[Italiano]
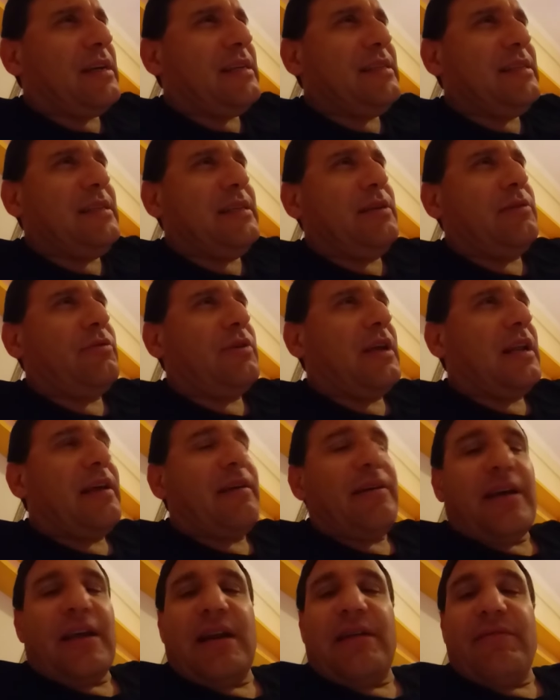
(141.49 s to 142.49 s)
ragazzino
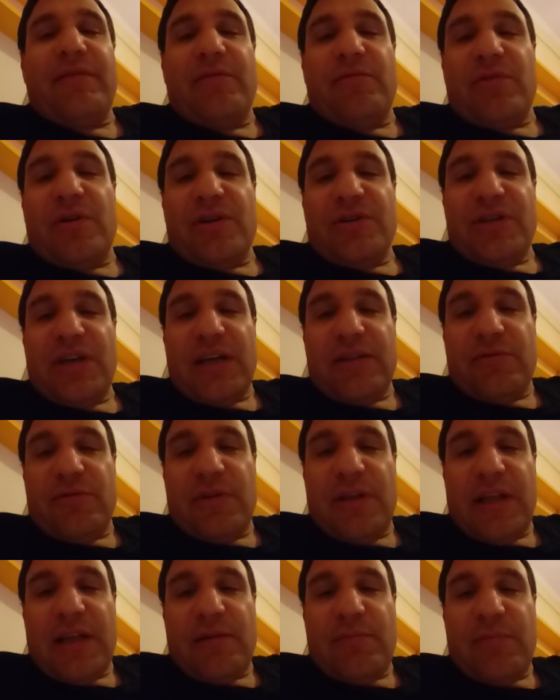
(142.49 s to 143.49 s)
che l'avevano lasciato degli